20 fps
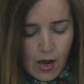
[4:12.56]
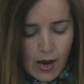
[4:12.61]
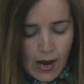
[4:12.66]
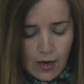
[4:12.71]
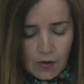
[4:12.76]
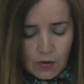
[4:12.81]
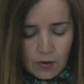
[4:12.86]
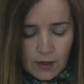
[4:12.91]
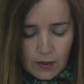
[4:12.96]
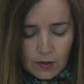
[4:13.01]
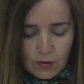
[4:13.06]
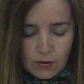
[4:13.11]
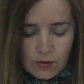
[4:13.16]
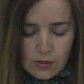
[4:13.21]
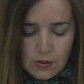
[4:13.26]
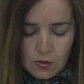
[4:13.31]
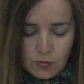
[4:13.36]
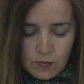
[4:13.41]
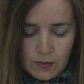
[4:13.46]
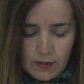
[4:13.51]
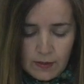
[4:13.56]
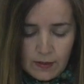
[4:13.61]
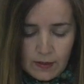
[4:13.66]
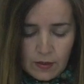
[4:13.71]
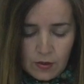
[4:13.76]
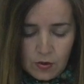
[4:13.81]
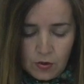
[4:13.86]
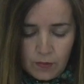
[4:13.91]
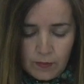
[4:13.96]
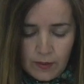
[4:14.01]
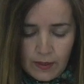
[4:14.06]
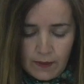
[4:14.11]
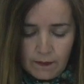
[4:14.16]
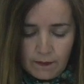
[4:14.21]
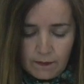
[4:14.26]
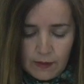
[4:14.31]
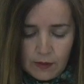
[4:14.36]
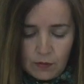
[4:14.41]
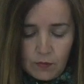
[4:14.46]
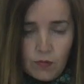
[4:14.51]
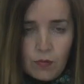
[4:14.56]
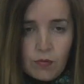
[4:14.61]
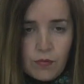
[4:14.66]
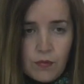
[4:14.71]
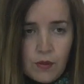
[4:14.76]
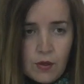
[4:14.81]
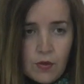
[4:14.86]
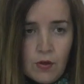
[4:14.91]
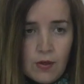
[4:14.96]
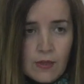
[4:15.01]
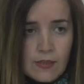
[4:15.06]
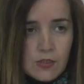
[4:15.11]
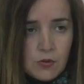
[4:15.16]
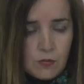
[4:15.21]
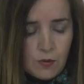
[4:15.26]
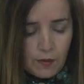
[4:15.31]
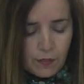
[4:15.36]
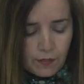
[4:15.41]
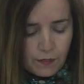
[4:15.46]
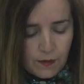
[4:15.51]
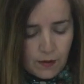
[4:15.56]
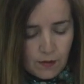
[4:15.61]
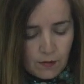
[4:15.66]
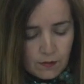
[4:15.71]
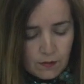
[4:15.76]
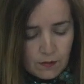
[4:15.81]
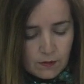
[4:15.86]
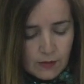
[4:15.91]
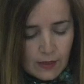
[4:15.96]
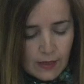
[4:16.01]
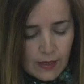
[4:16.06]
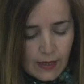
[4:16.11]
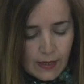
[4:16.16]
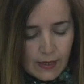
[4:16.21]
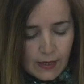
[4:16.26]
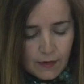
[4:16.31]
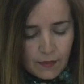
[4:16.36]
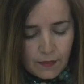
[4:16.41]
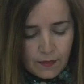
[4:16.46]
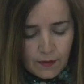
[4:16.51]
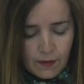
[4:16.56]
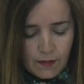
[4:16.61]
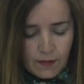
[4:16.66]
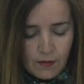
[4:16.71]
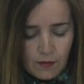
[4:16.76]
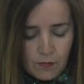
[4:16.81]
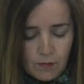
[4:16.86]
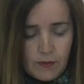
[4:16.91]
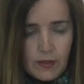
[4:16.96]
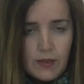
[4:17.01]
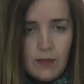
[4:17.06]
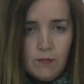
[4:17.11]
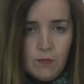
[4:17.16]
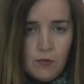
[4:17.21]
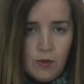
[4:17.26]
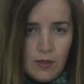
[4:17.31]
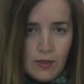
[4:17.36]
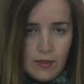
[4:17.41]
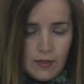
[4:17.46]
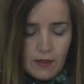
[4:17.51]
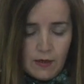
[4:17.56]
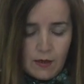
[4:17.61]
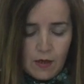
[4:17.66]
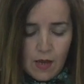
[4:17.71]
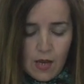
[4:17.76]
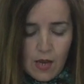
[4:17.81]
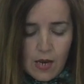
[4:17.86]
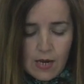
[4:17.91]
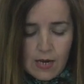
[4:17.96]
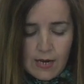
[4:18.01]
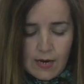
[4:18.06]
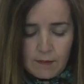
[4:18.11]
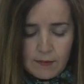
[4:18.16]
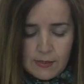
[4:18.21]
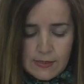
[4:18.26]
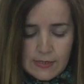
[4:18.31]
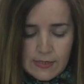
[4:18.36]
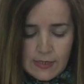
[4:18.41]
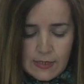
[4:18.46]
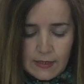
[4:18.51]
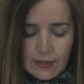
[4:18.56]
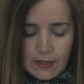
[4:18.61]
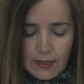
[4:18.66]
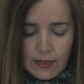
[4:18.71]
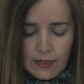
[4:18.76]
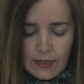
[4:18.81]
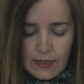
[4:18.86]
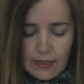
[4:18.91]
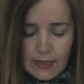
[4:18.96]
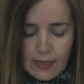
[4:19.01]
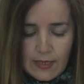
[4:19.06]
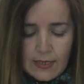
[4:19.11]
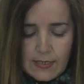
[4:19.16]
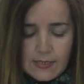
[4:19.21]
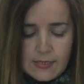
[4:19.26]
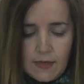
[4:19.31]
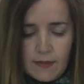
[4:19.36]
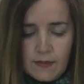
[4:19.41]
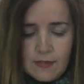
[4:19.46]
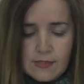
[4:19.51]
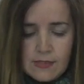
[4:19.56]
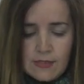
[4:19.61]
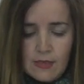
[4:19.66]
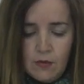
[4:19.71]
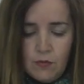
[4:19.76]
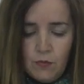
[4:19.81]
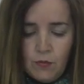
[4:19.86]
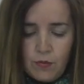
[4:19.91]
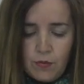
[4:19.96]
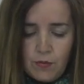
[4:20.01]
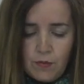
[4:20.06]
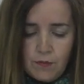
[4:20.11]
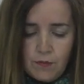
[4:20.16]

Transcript: A lo largo de su vida y obra denunció la situación de las cárceles de hombres y mujeres, la miseria en las casas de salud